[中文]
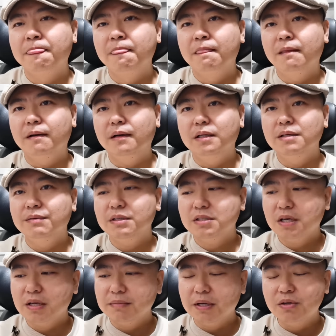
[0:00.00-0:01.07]
啊，因为这
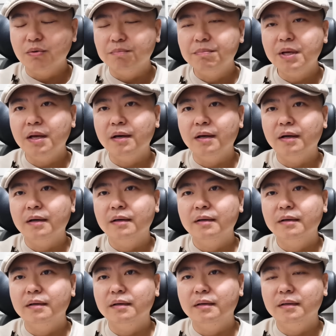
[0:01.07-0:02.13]
里边有变量
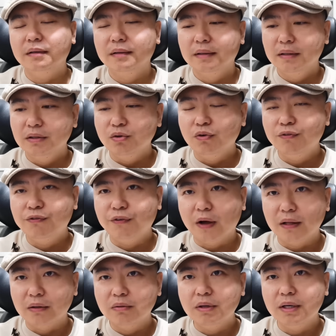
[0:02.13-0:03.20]
啊，有
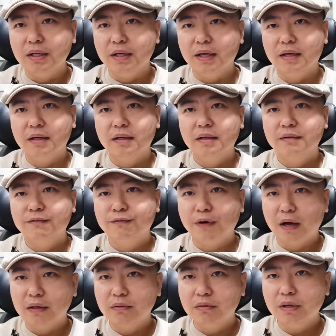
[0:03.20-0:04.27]
反对力量。
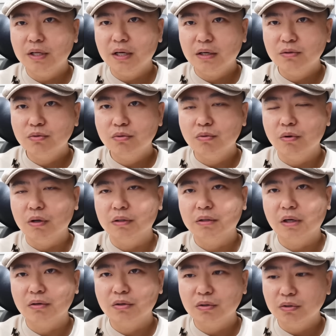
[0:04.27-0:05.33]
反对力量如果
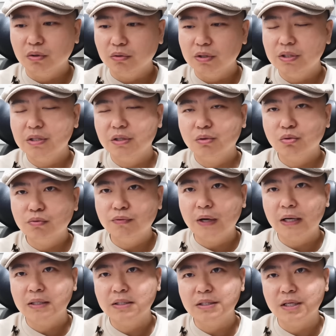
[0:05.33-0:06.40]
到时候有一些突
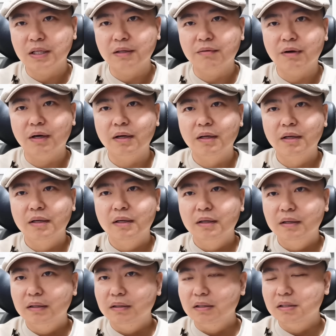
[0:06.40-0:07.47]
发事件的话，
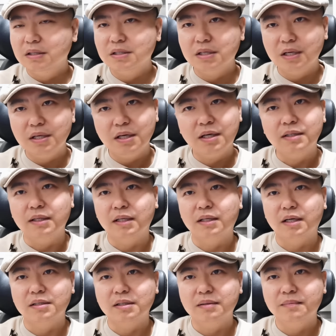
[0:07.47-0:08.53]
你这个协议也很难
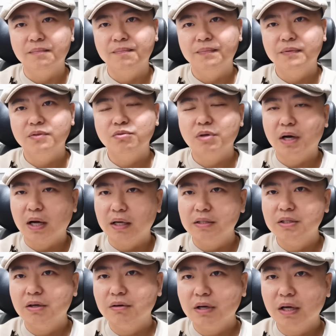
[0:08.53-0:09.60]
达成。所以还
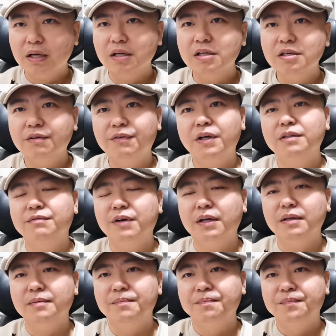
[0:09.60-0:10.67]
是要看各方的反
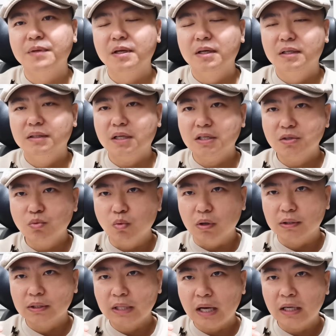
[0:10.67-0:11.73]
应。但是我
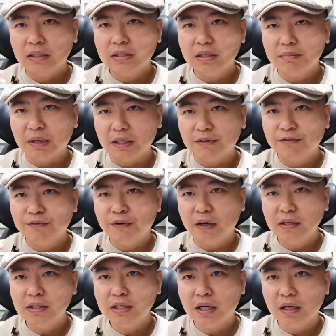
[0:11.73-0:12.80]
大致把这个
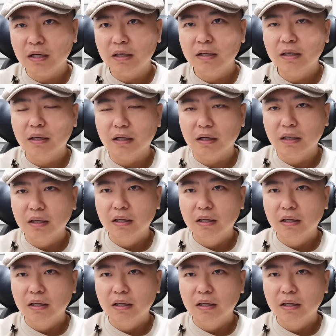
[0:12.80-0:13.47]
方向啊，